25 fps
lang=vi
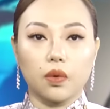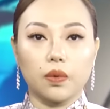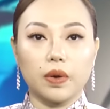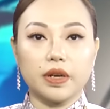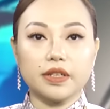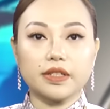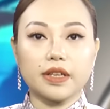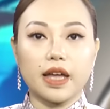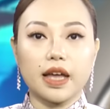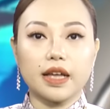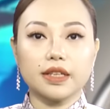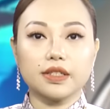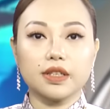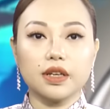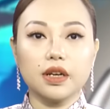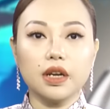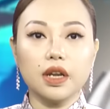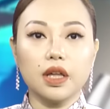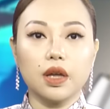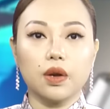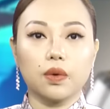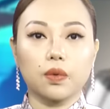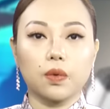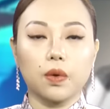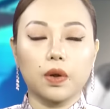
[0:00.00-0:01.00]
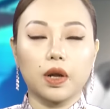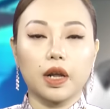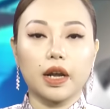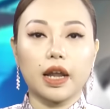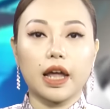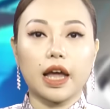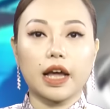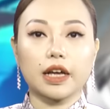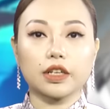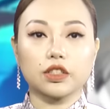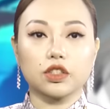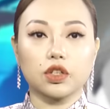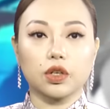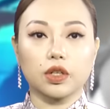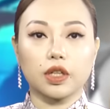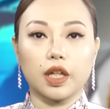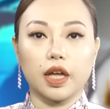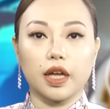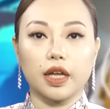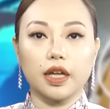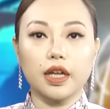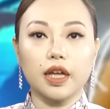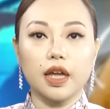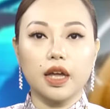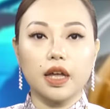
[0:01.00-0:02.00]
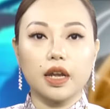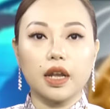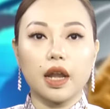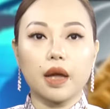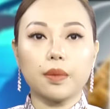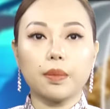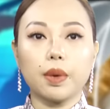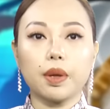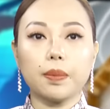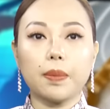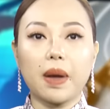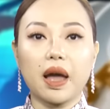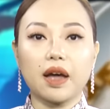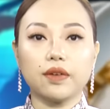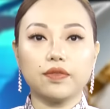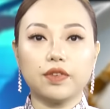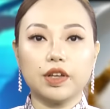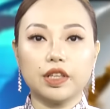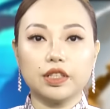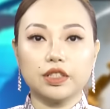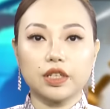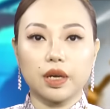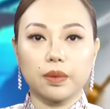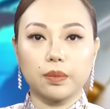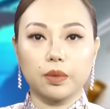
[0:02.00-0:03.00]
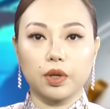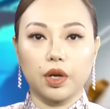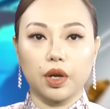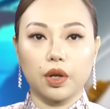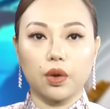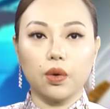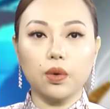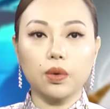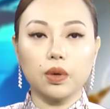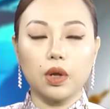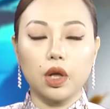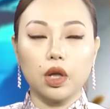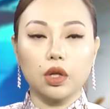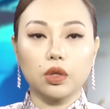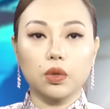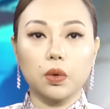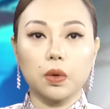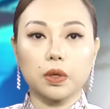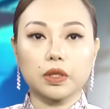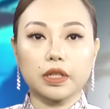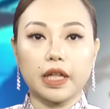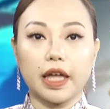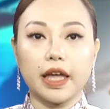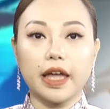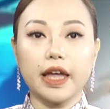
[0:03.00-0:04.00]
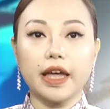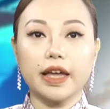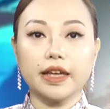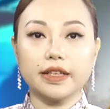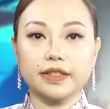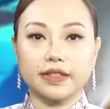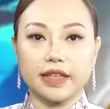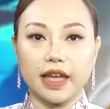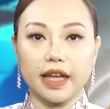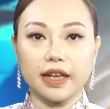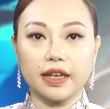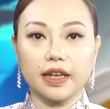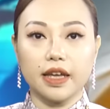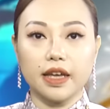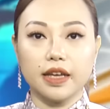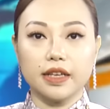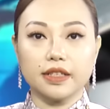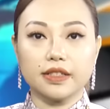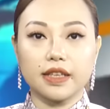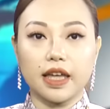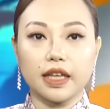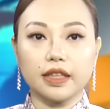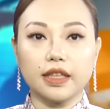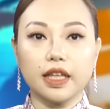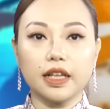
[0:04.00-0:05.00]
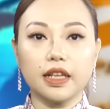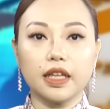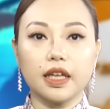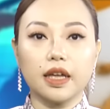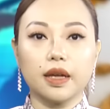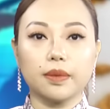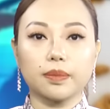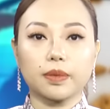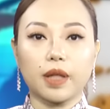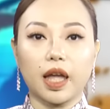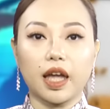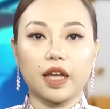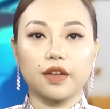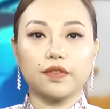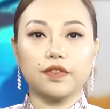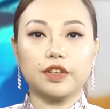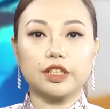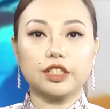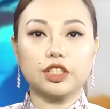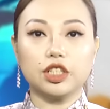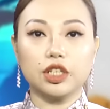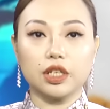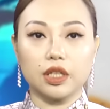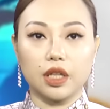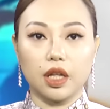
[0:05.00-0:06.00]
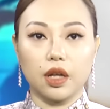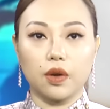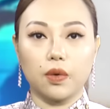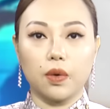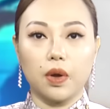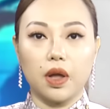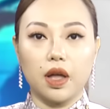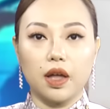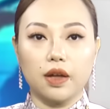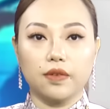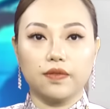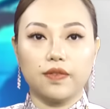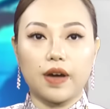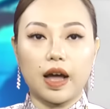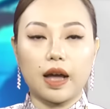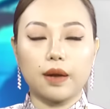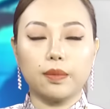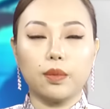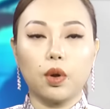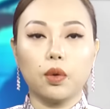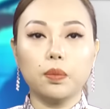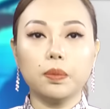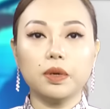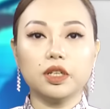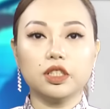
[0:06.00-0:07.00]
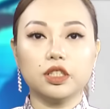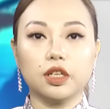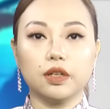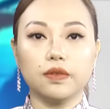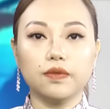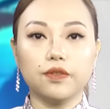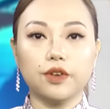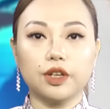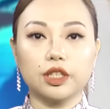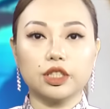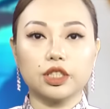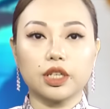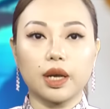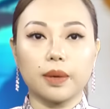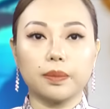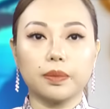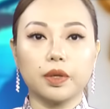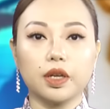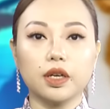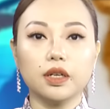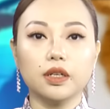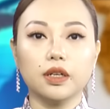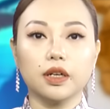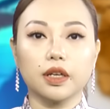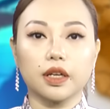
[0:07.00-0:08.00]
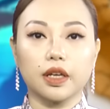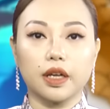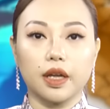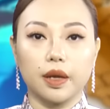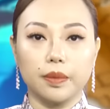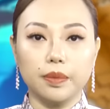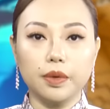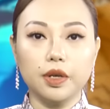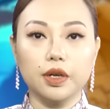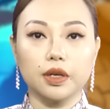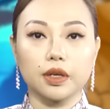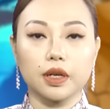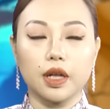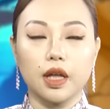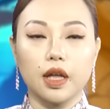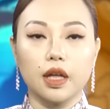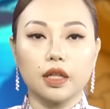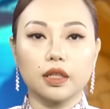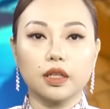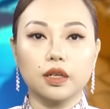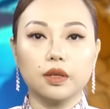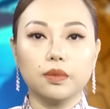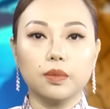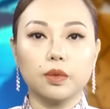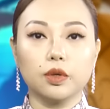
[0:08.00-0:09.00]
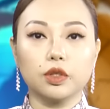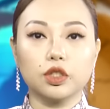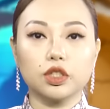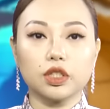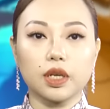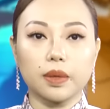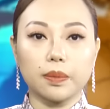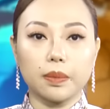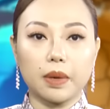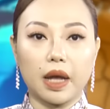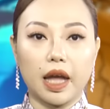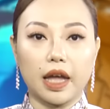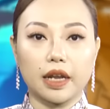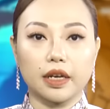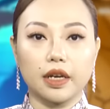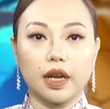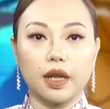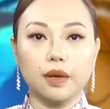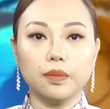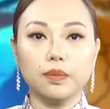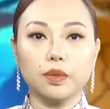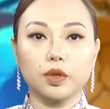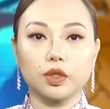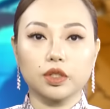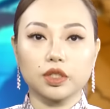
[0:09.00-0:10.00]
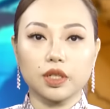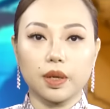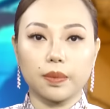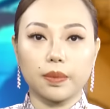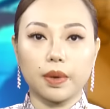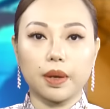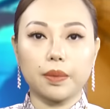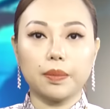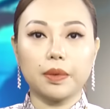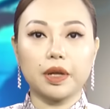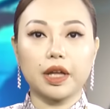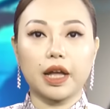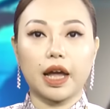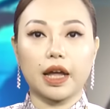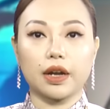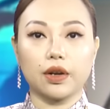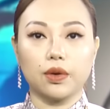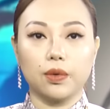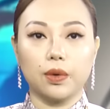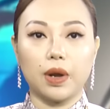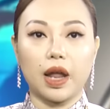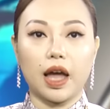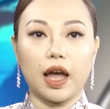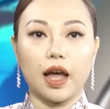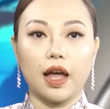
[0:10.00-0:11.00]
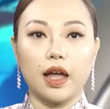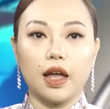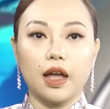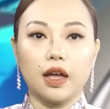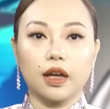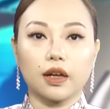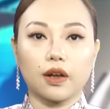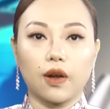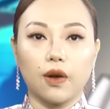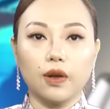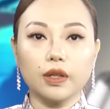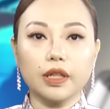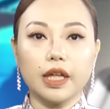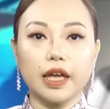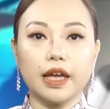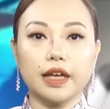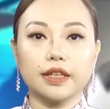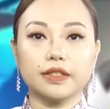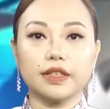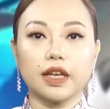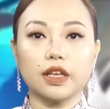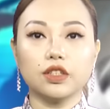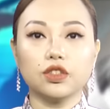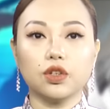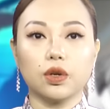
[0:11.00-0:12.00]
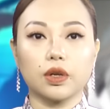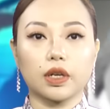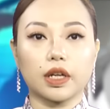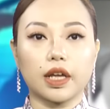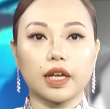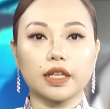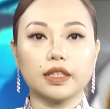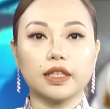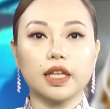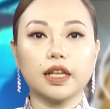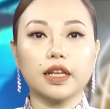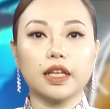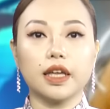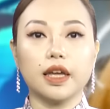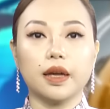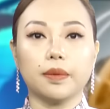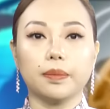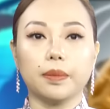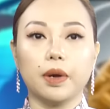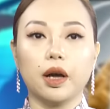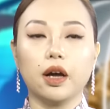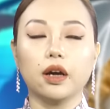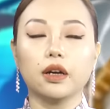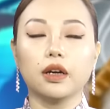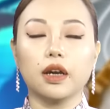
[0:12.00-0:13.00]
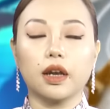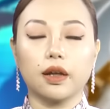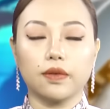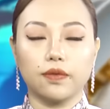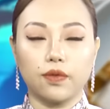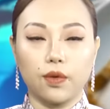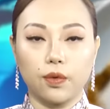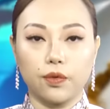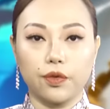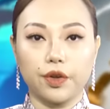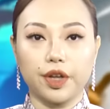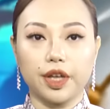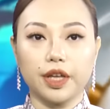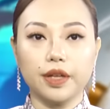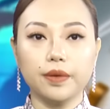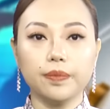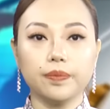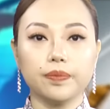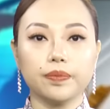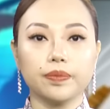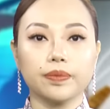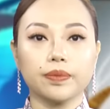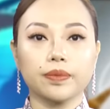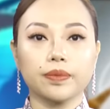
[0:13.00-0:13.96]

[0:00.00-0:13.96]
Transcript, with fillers: Ngoài ra, dữ liệu của ngân hàng cho thấy 53% người Úc thuộc thế hệ Z sẽ tiết kiệm thay vì chi tiêu và 49% những người kiếm được từ 100.000 đến 150.000 đô la có thể sẽ chọn cách tiết kiệm hơn là phung phí.